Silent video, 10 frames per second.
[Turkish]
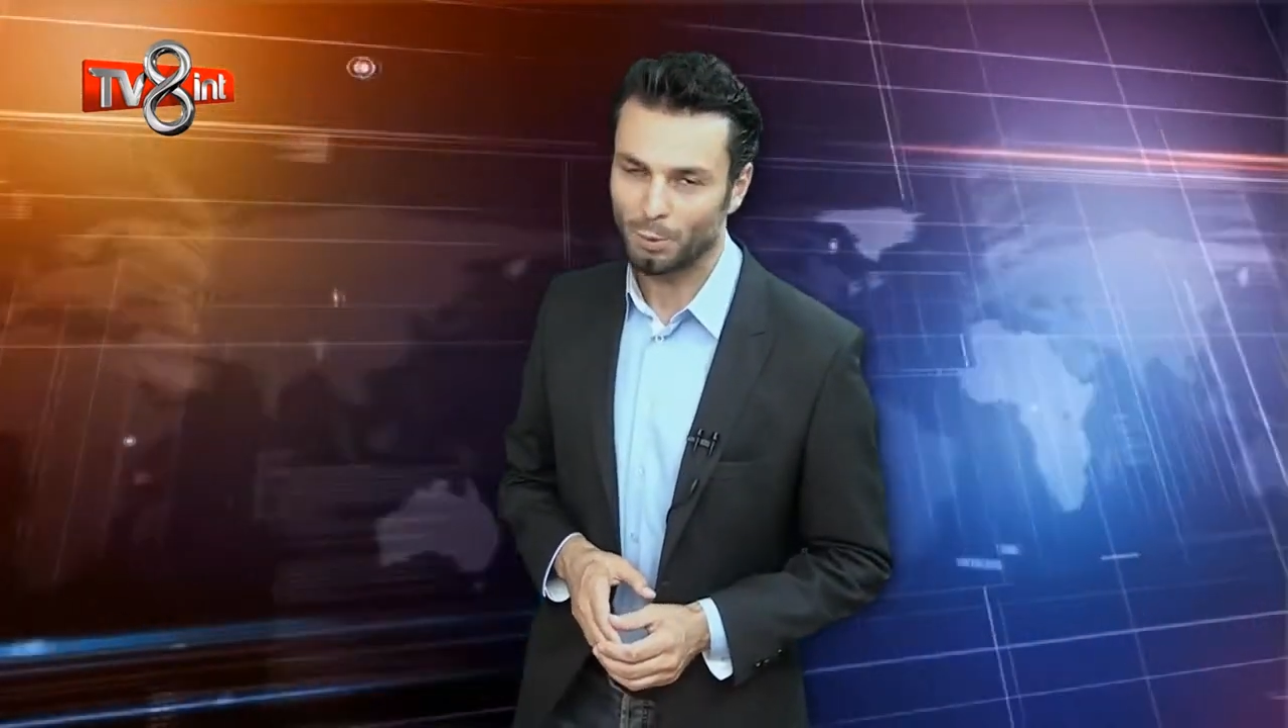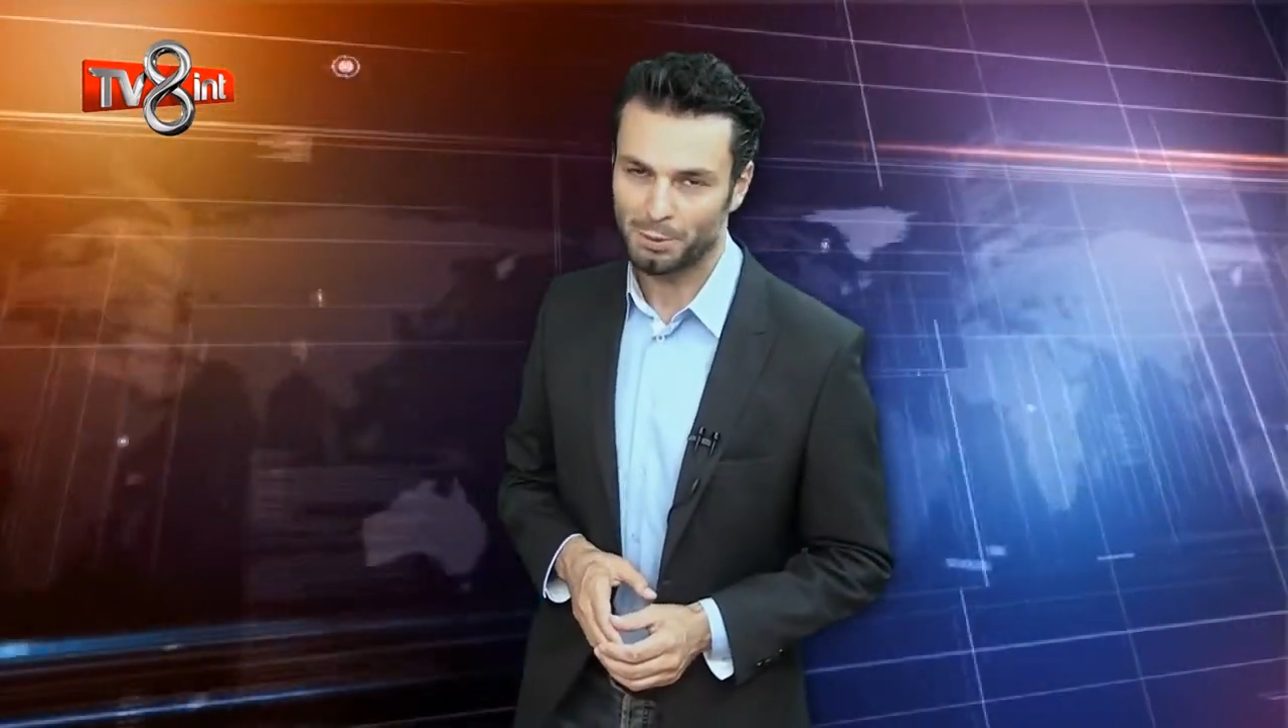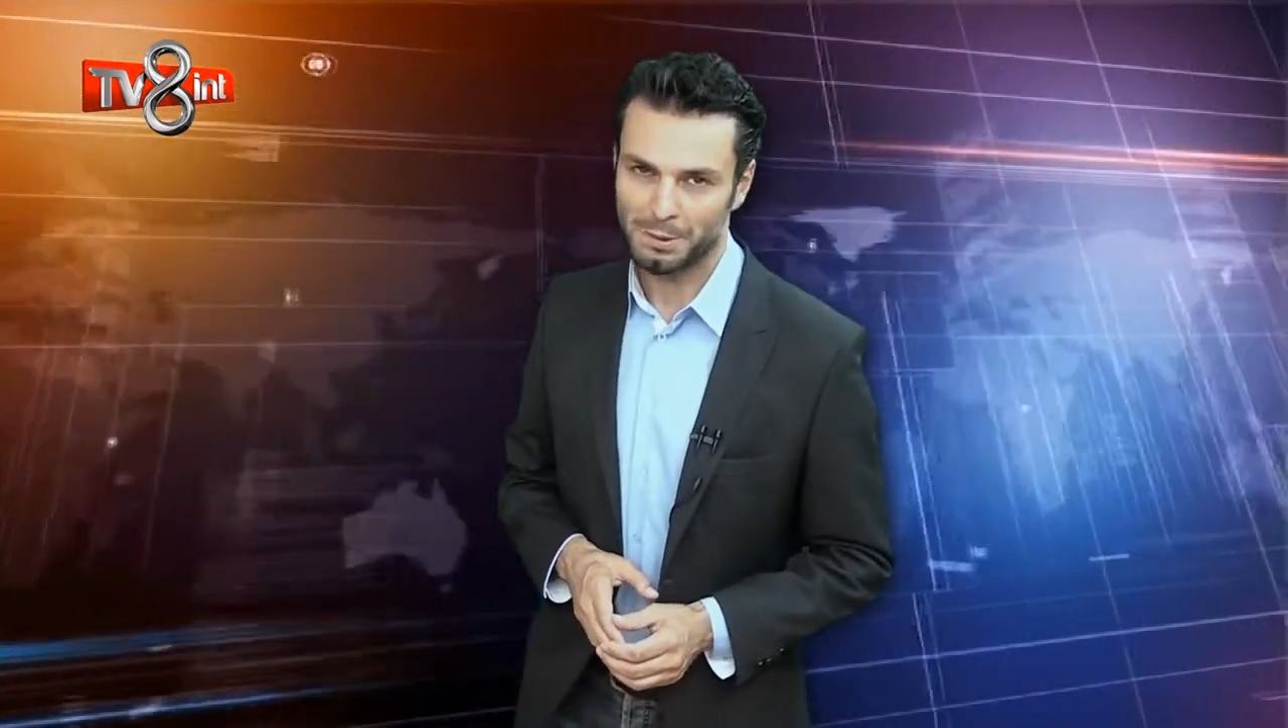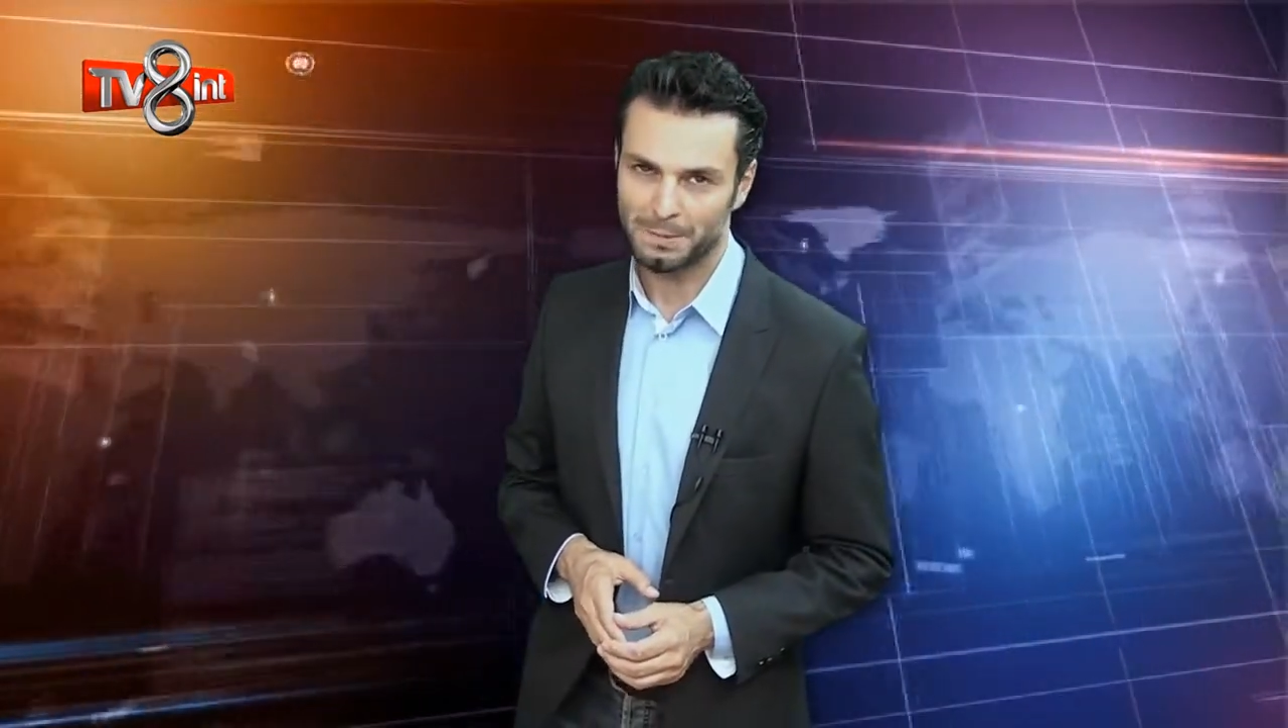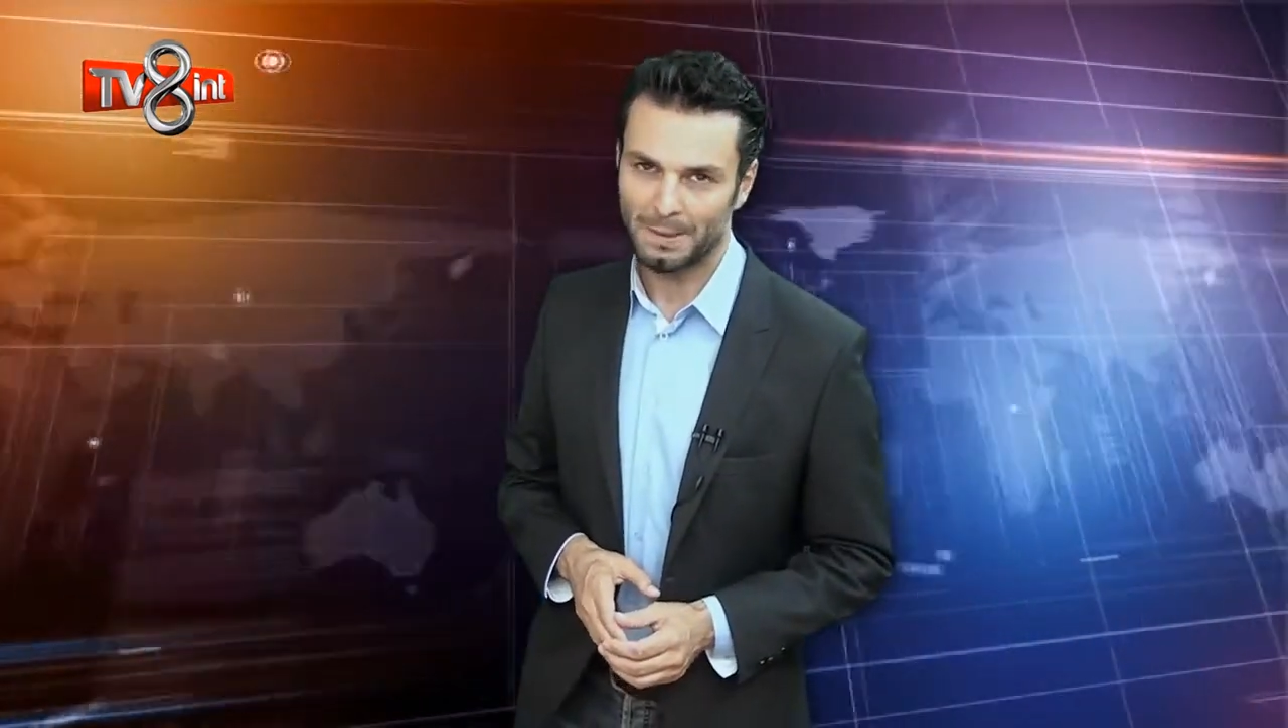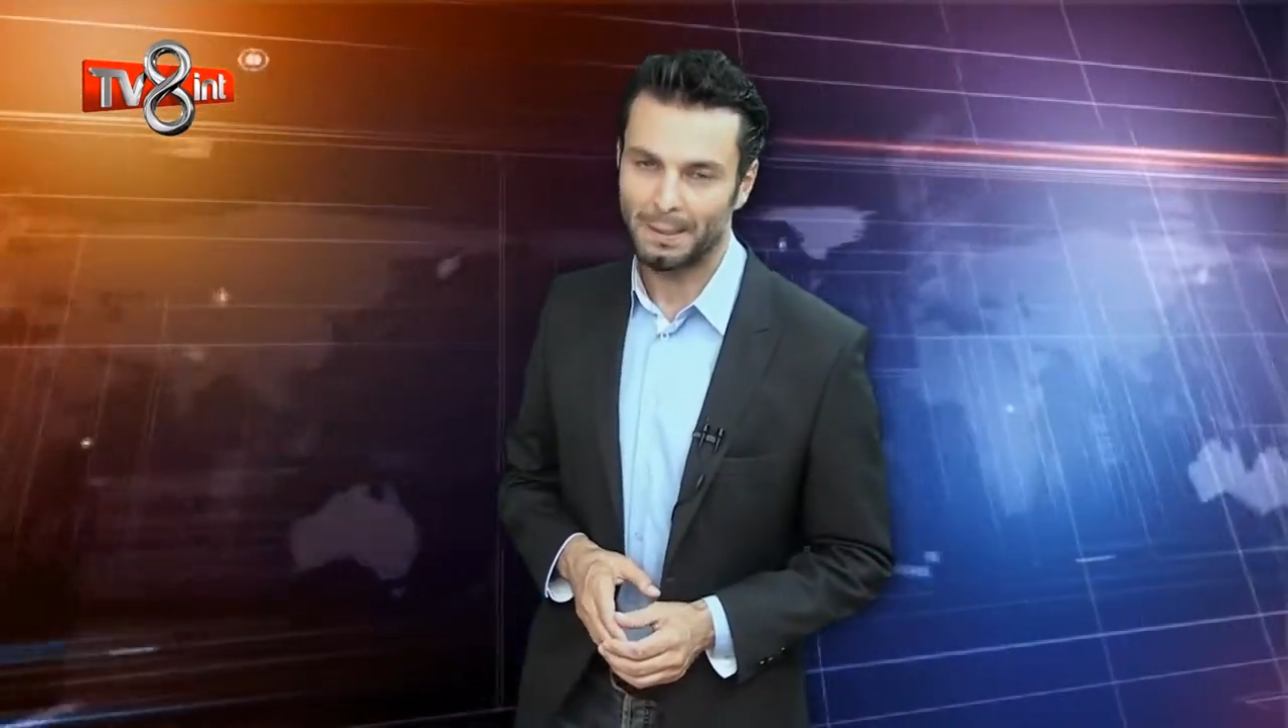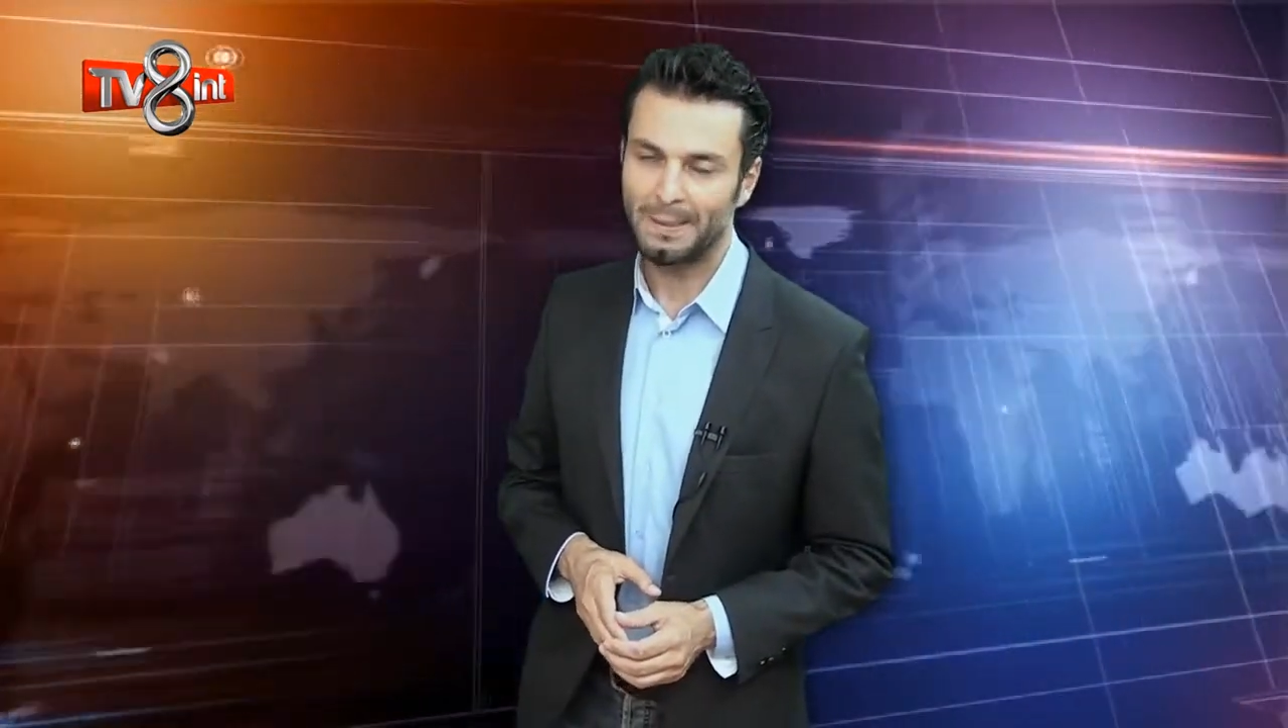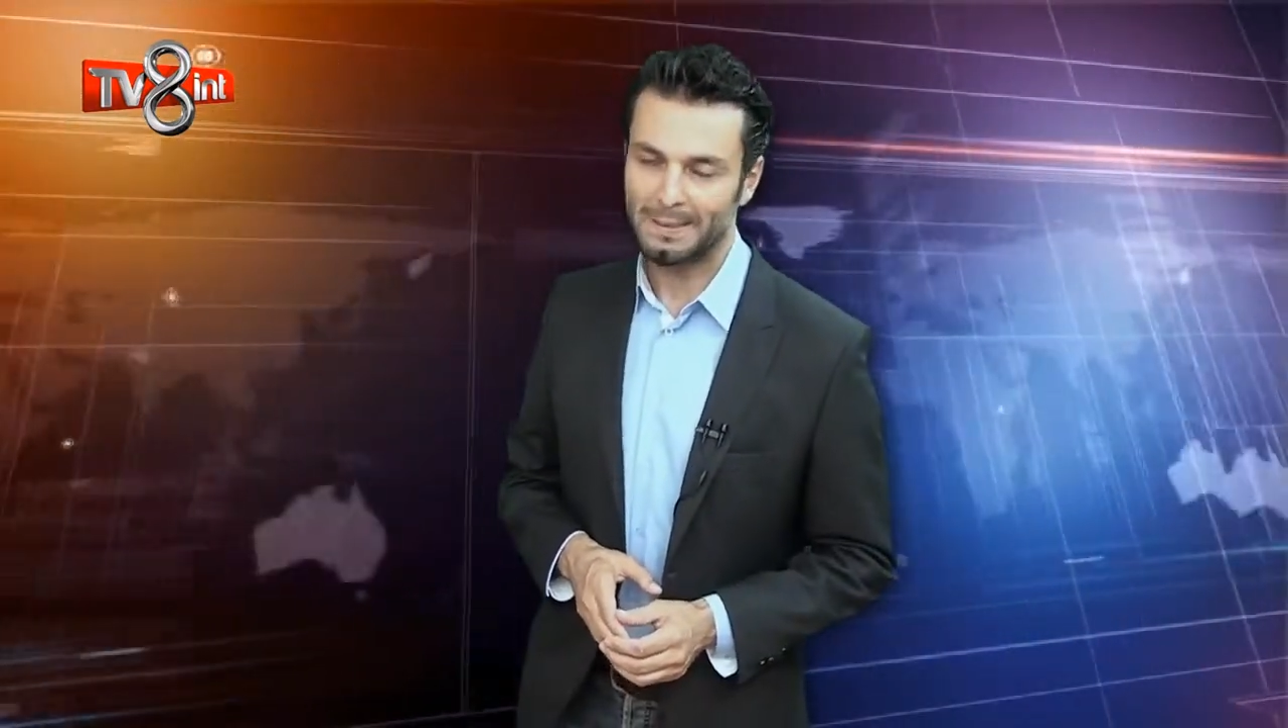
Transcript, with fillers: oluyoruz şimdi.